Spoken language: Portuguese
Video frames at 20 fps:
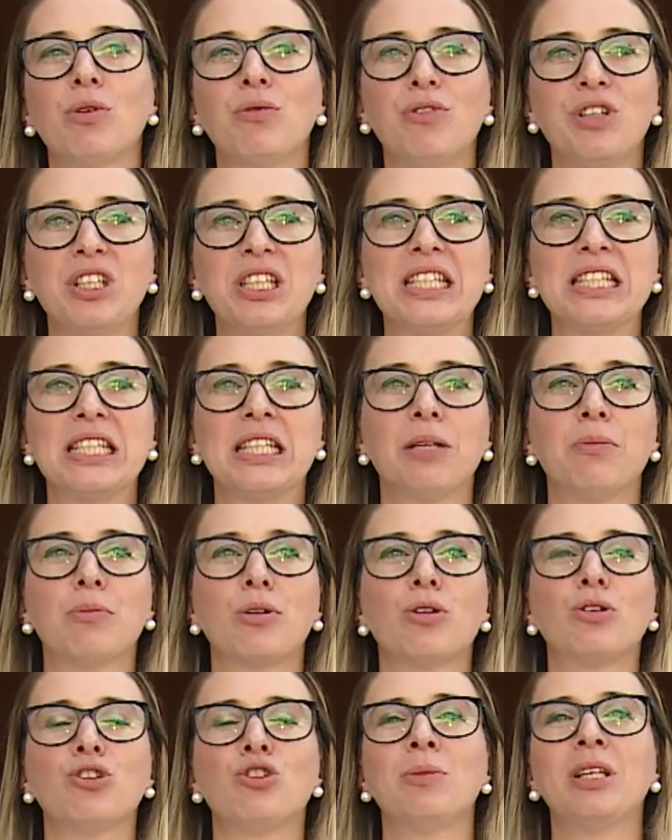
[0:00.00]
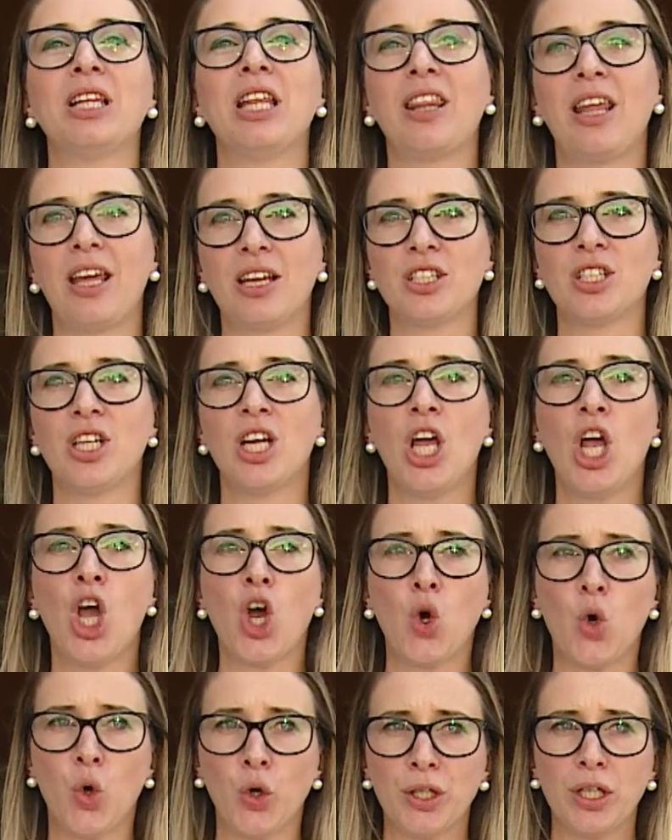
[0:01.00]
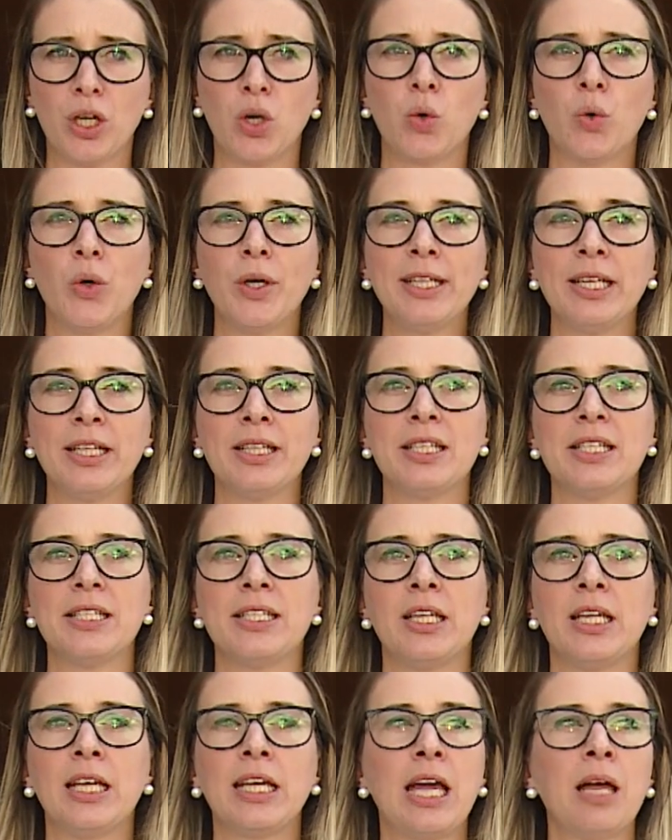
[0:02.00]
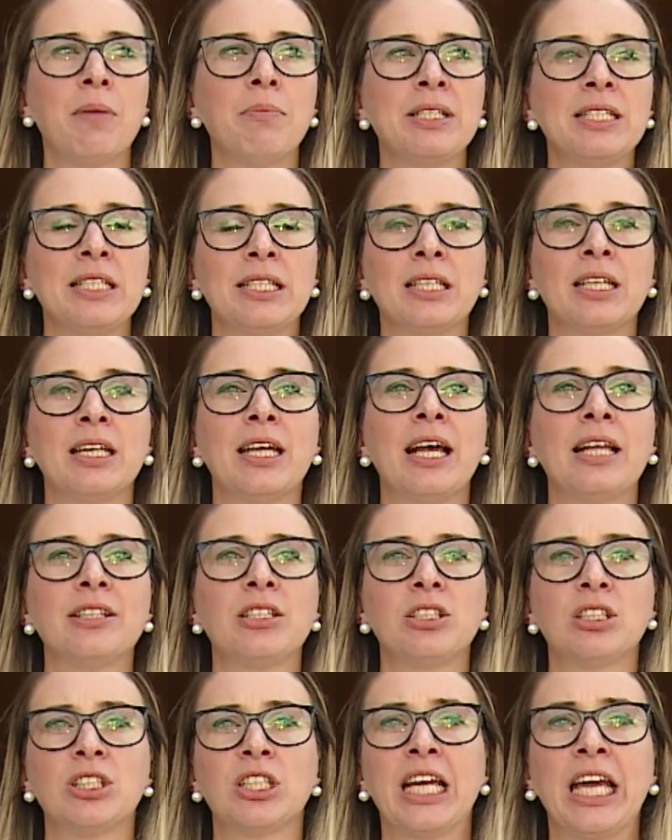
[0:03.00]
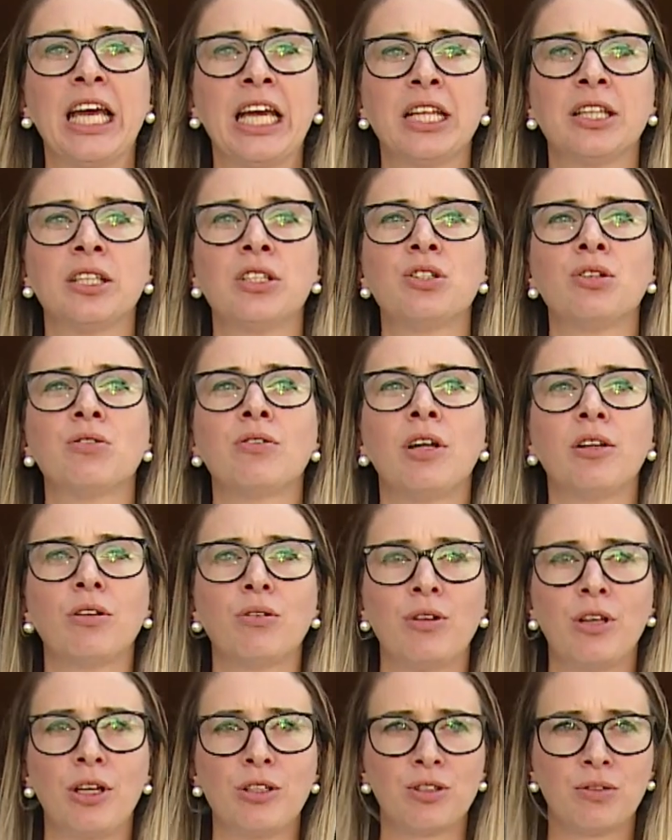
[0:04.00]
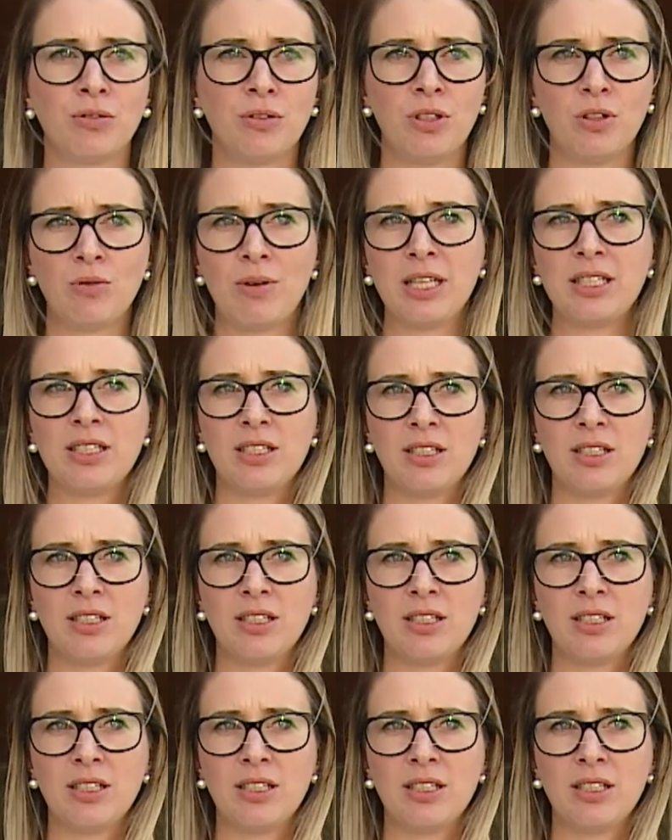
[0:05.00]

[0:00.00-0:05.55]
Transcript: a 20 de setembro de 2010. Conta com 85 camas integradas na Rede Nacional de Cuidados Continuados